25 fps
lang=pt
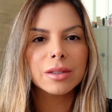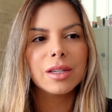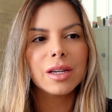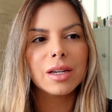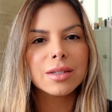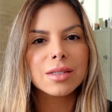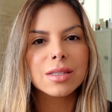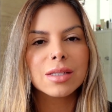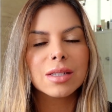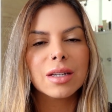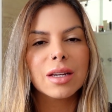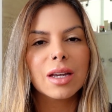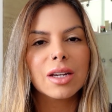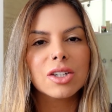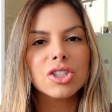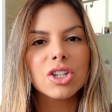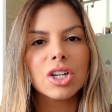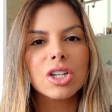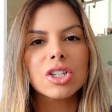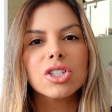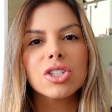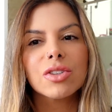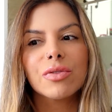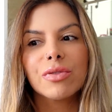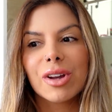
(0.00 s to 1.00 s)
E, assim, a
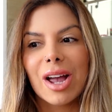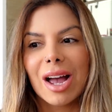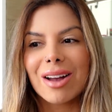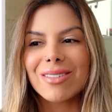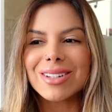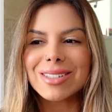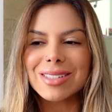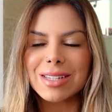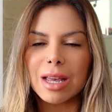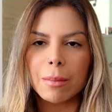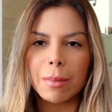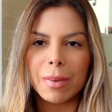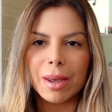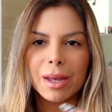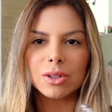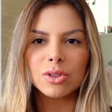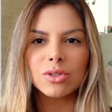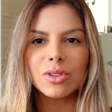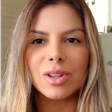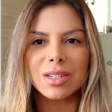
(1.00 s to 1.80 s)
gente ficava sabendo